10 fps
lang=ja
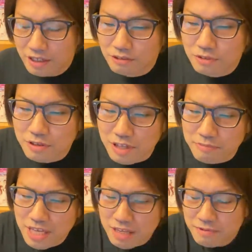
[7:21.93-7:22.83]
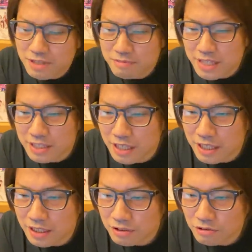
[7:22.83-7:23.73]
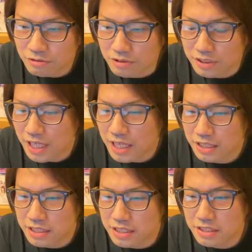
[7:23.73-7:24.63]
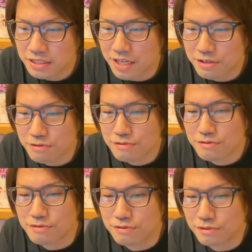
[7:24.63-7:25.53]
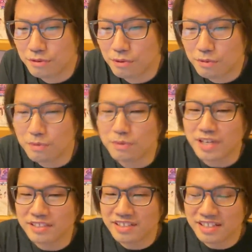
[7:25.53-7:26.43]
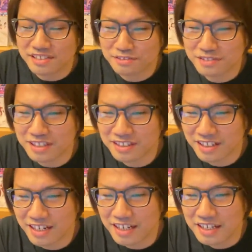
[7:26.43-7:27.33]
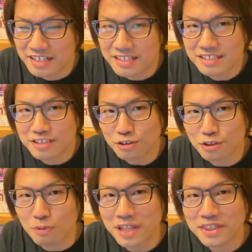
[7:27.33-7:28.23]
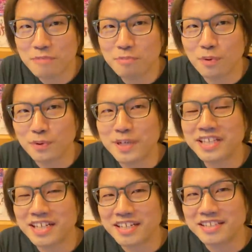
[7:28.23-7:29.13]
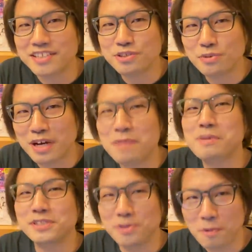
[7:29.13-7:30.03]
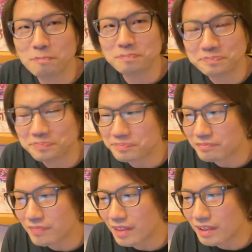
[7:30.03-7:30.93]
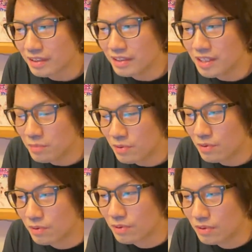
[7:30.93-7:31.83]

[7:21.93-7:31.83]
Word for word: 俺ね、ベビーメタの鞘師っていうのを決断するんだったら、ちょっとワンテンポ遅れた印象はありますよ。でも